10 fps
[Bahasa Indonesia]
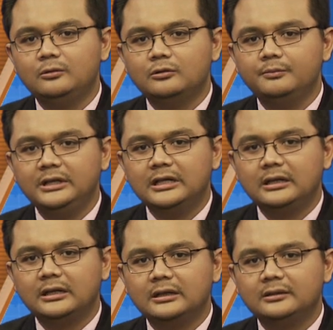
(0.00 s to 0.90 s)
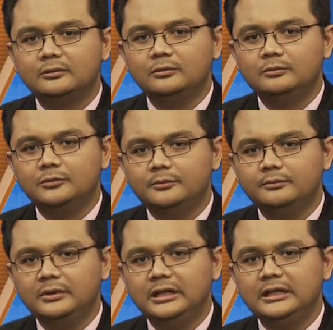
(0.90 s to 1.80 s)
hukum pidana
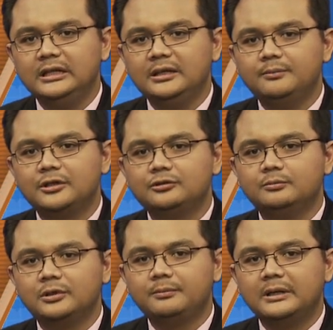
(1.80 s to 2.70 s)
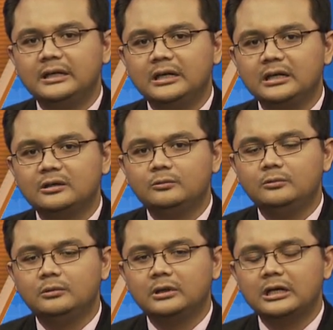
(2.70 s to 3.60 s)
umum ini bersumber pada
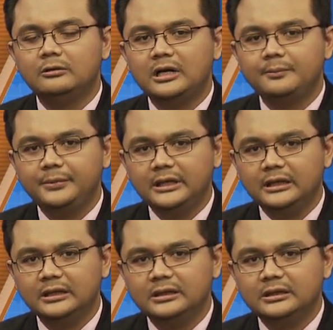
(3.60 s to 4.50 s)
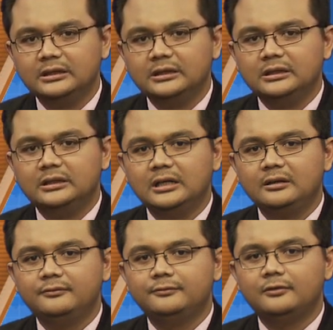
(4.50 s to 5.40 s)
KUHP
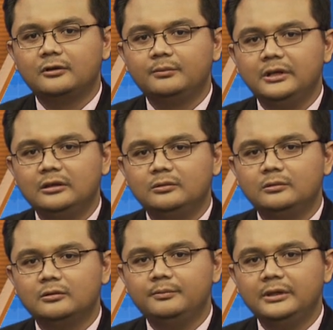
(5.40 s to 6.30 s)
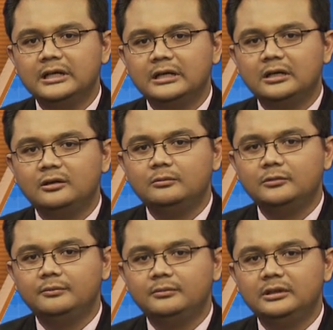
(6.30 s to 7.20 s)
dan formil hukum pidana
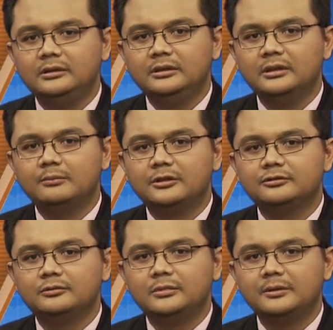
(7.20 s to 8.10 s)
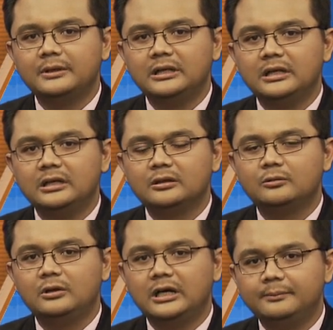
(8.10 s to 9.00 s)
umum yang bersumber pada
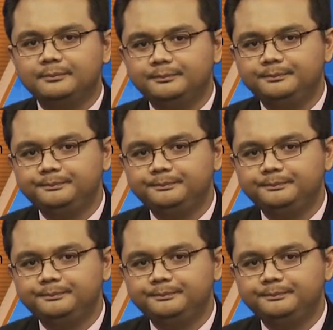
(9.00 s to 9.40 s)
KUHAP.